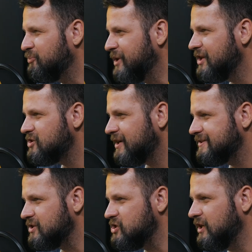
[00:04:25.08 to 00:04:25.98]
pięć
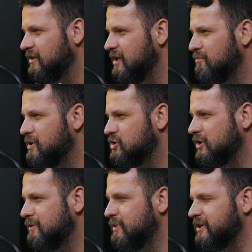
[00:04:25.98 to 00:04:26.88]
razy dziennie
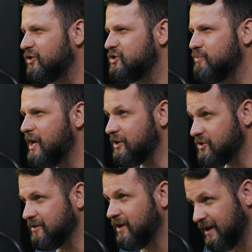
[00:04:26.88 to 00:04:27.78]
myślmy o
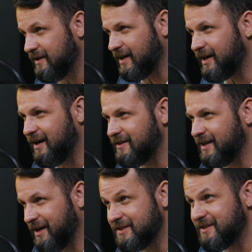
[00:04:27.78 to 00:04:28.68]
śmierci. Taka,
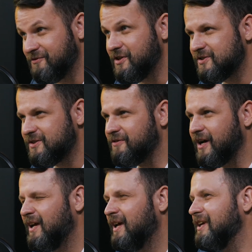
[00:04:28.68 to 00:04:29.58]
taka jest tam
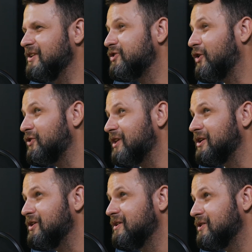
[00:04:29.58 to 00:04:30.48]
filozofia. I skoro
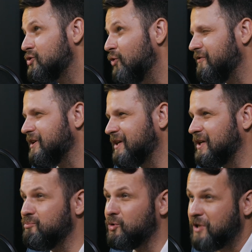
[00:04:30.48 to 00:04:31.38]
taki człowiek,
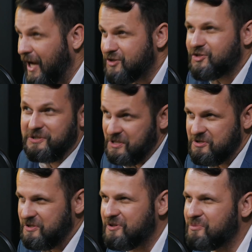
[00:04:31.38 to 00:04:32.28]
taki butańczyk,
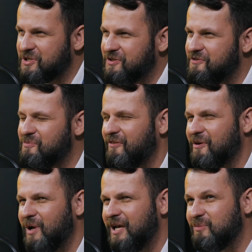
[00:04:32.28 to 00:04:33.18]
jeśli dobrze to
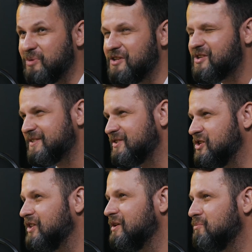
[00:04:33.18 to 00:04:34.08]
wymawiam, pięć razy
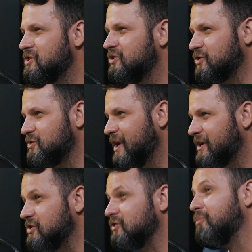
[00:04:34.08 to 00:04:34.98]
dziennie myśli o
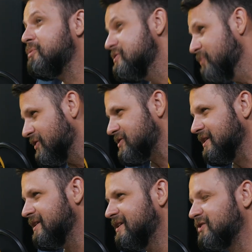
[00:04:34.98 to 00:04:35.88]
śmierci, to być
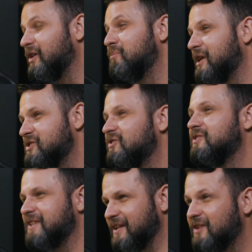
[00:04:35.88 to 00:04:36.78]
może trochę bardziej
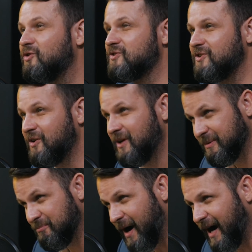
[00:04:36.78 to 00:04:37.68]
docenia to, co
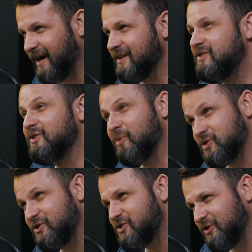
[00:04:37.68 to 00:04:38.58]
ma i co
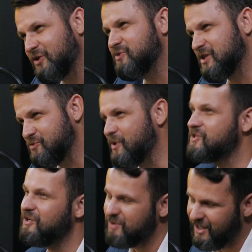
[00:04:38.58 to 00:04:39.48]
może osiągnąć przed
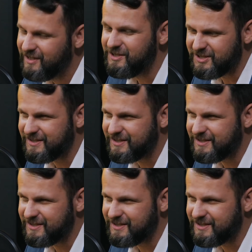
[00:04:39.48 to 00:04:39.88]
śmiercią, niż